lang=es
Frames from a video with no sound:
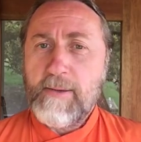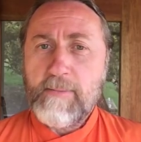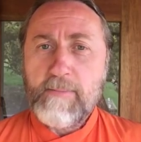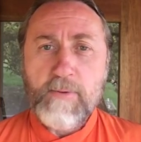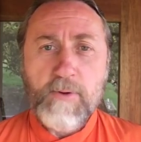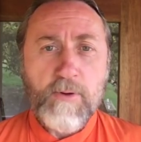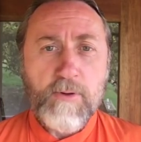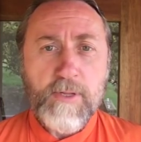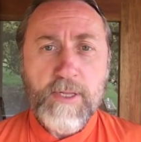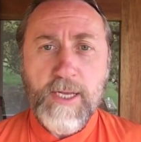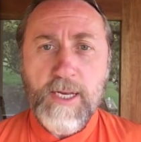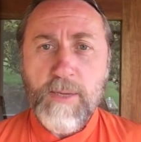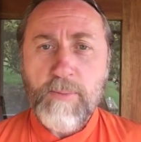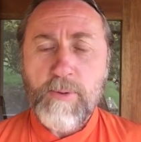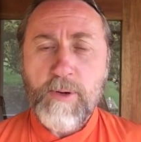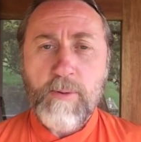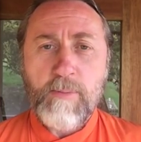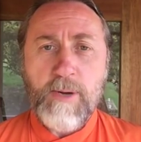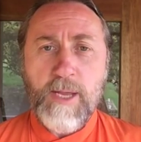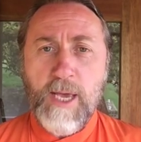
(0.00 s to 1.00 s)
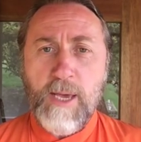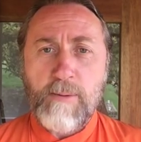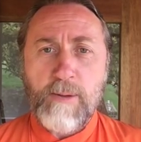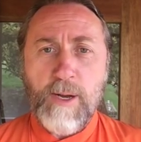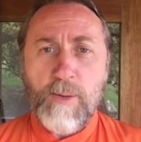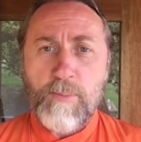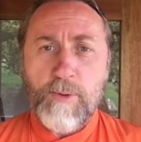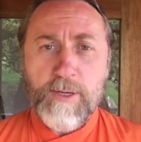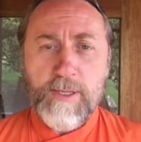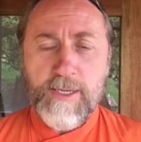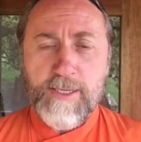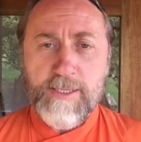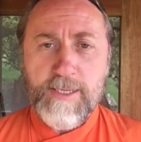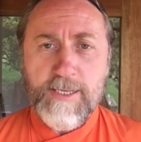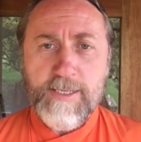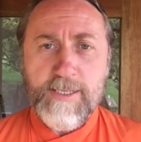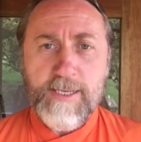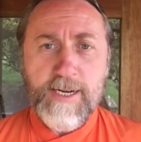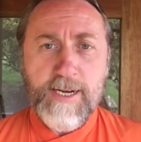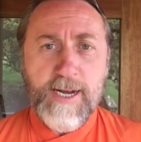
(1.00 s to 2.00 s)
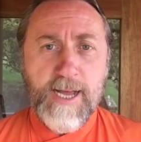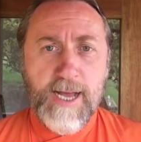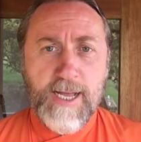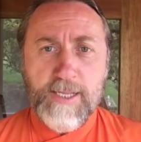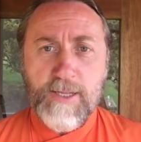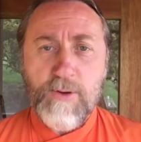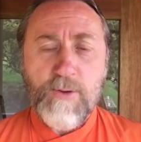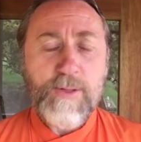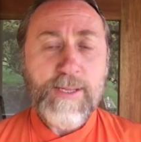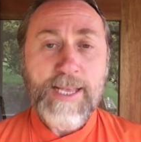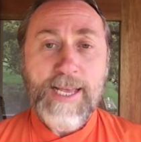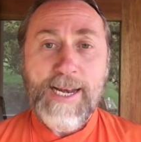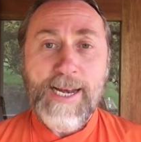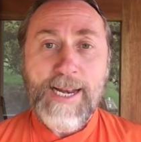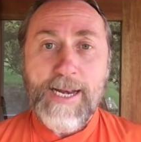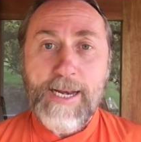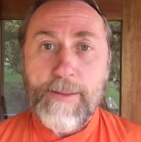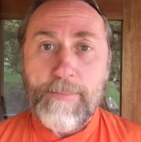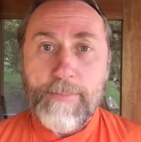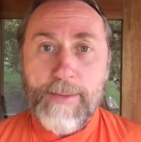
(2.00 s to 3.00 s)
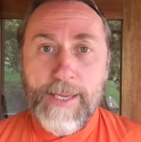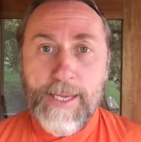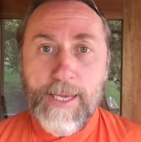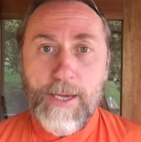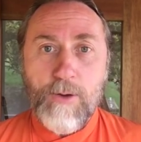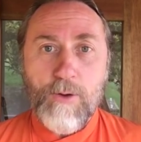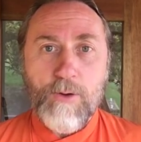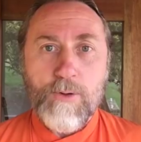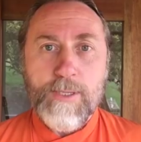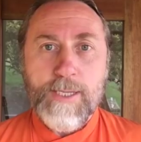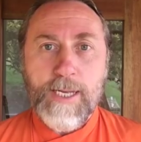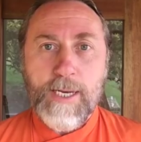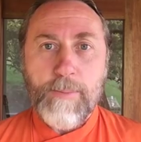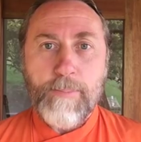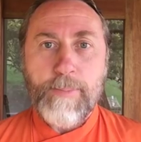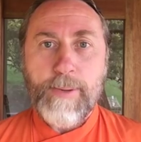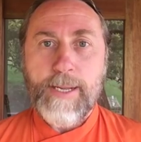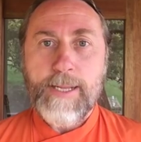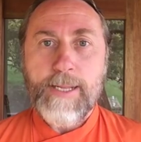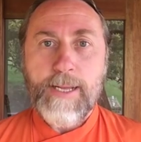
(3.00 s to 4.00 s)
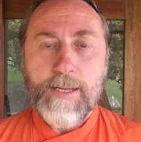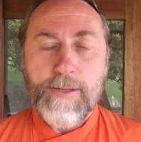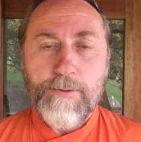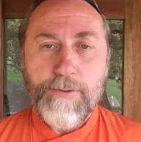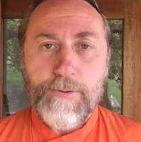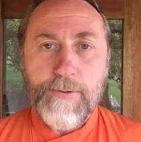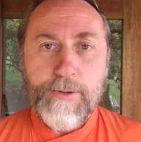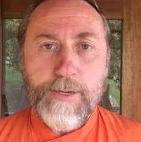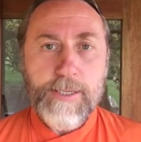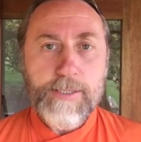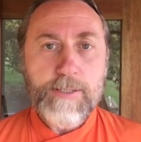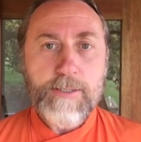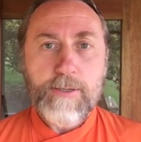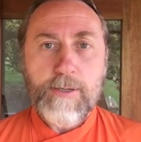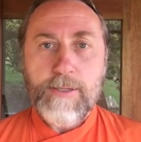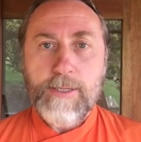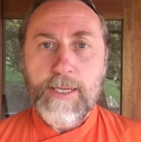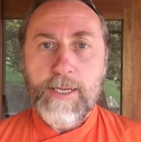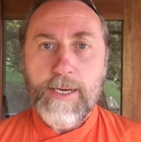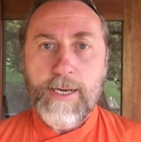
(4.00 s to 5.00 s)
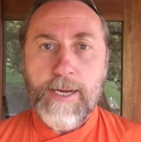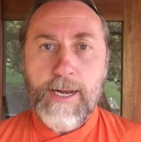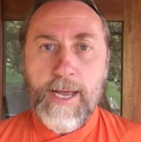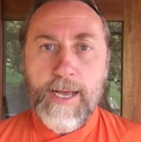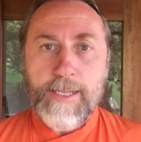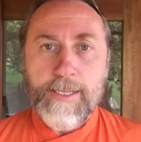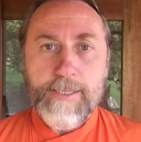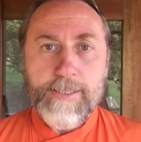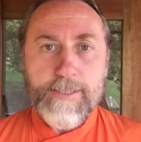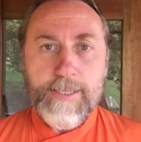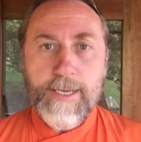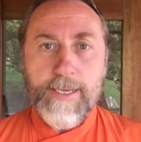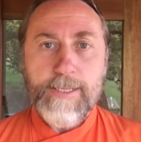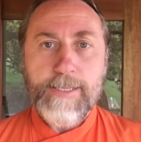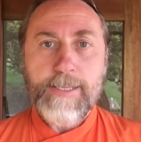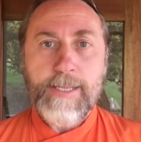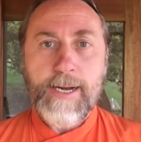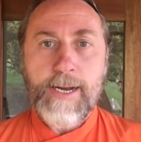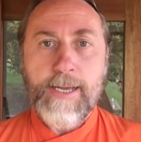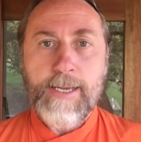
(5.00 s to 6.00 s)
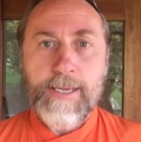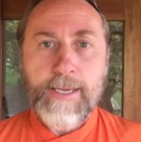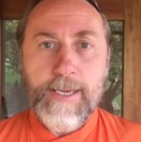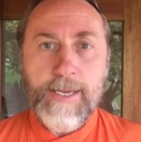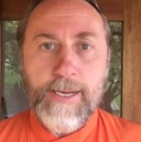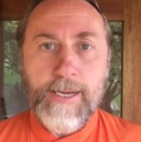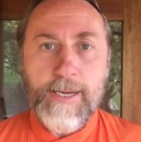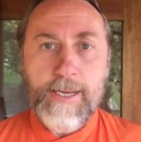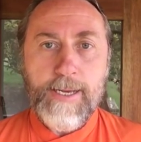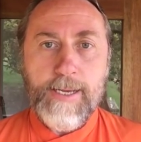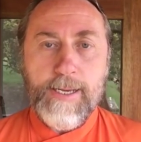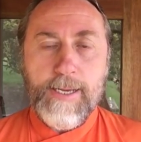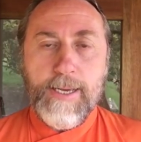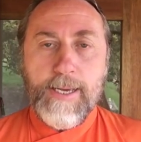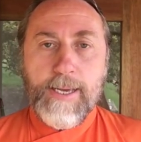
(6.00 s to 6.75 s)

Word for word: no tiene problema, la puerta está cerrada, no tiene enemigo, no tiene predadores, no tiene nada, estás tranquila.